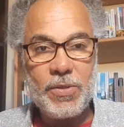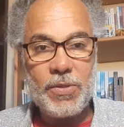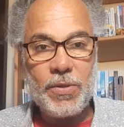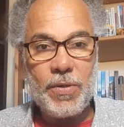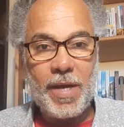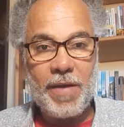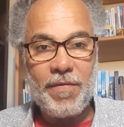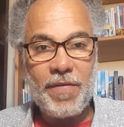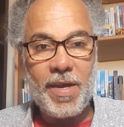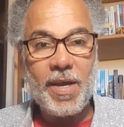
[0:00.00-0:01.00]
Dieu a
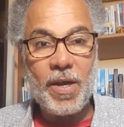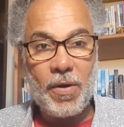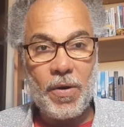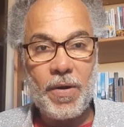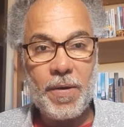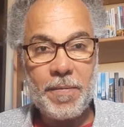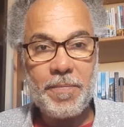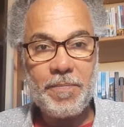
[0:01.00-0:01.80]
fait un corps.